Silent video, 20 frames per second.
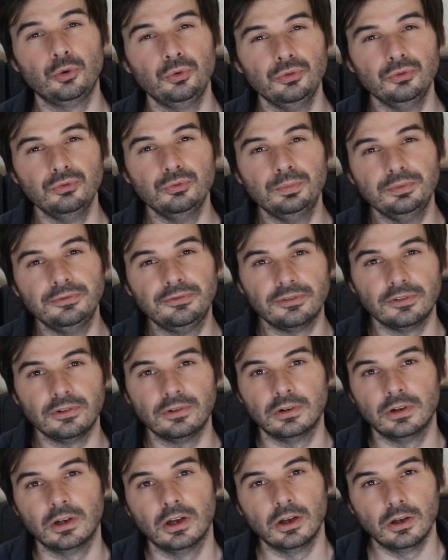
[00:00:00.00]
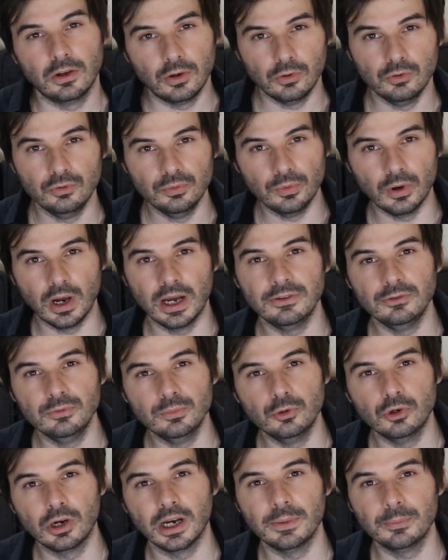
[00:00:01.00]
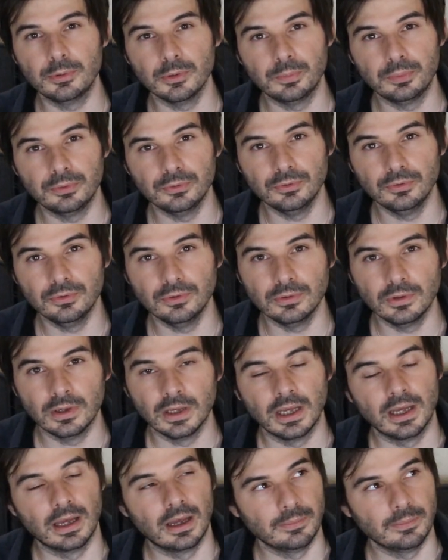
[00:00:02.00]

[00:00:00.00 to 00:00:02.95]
clown ou bouffon, un humour un peu plus